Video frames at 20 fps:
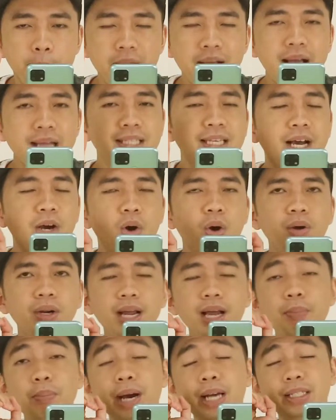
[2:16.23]
mengajak
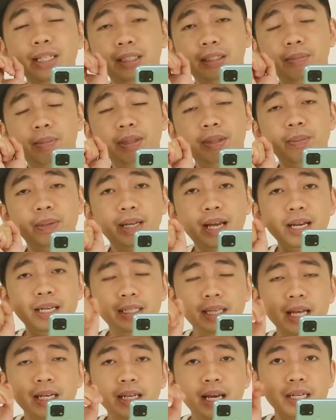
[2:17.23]
orang, mengajak teman-teman
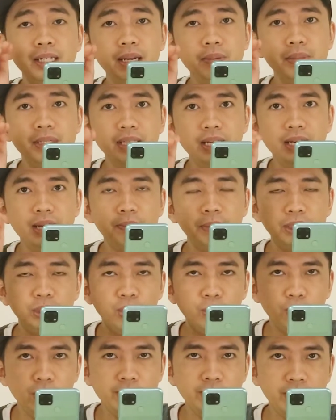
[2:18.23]
kalian, kalian bisa dapat
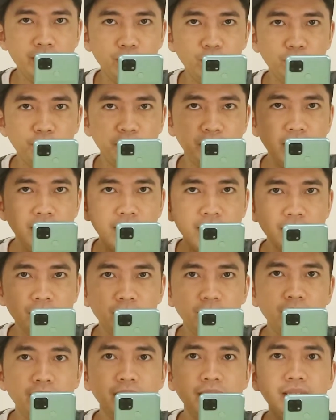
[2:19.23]
rp rupiah
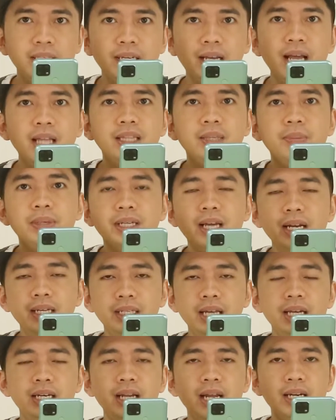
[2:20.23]
langsung ketika teman
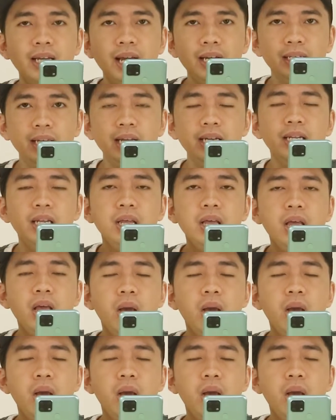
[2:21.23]
kalian dan kalian